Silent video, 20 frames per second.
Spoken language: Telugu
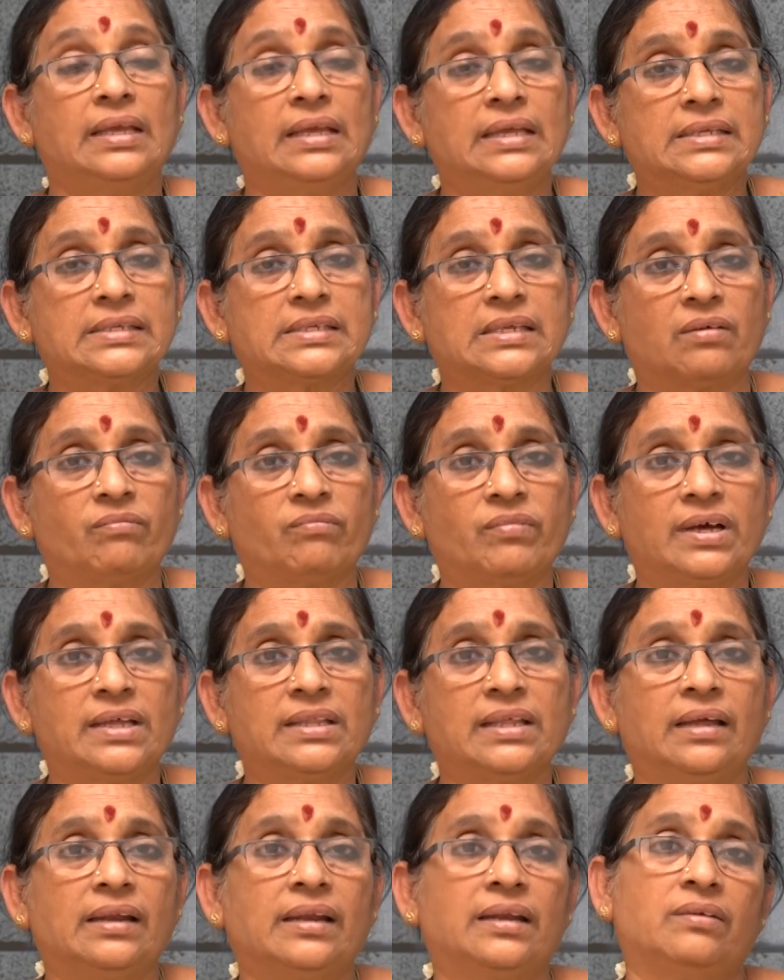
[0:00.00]
ఈ
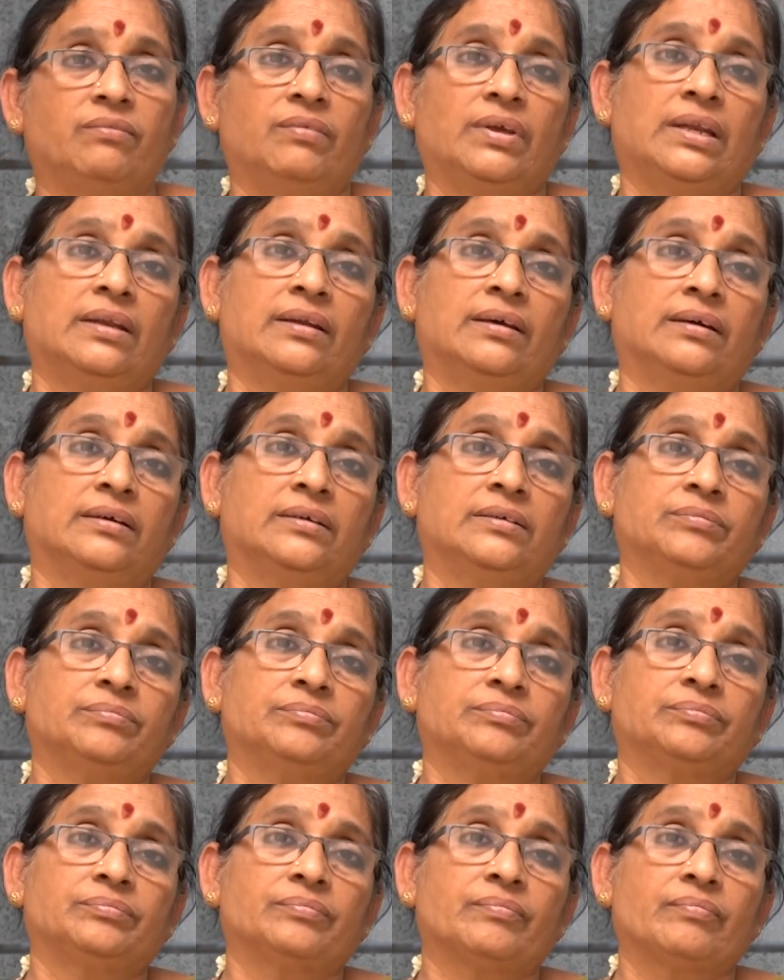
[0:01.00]
సంవాదాలని విన్నా
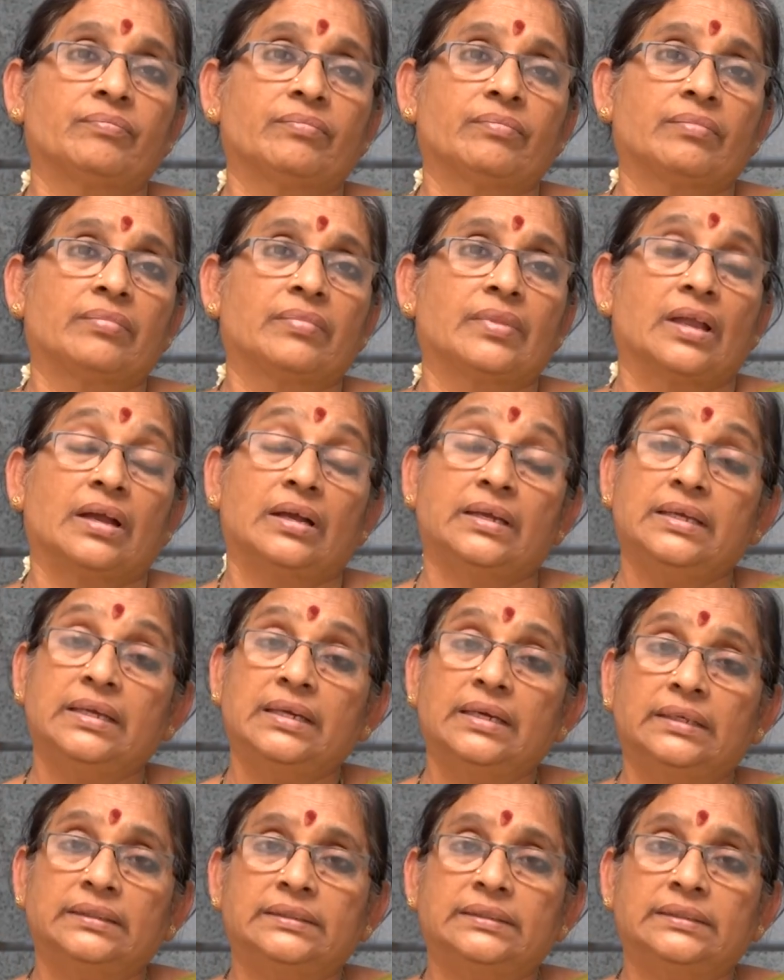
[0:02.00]
ఈ